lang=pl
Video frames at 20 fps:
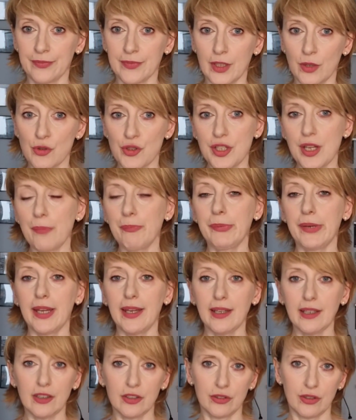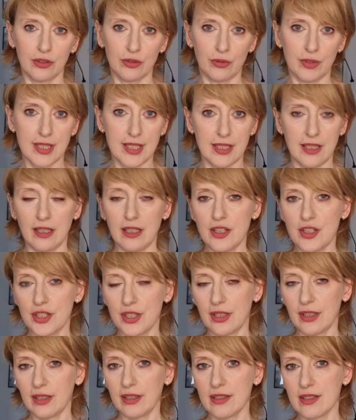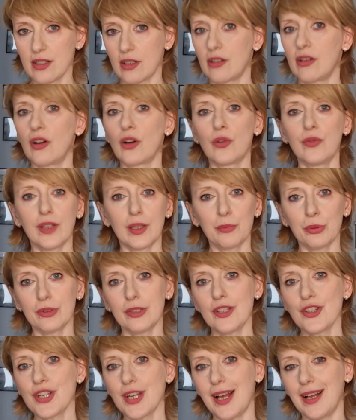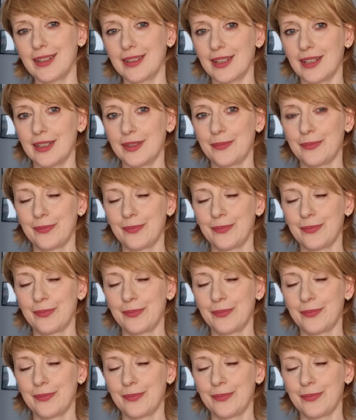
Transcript: Już nie piękno, które staje się cokolwiek podejrzane.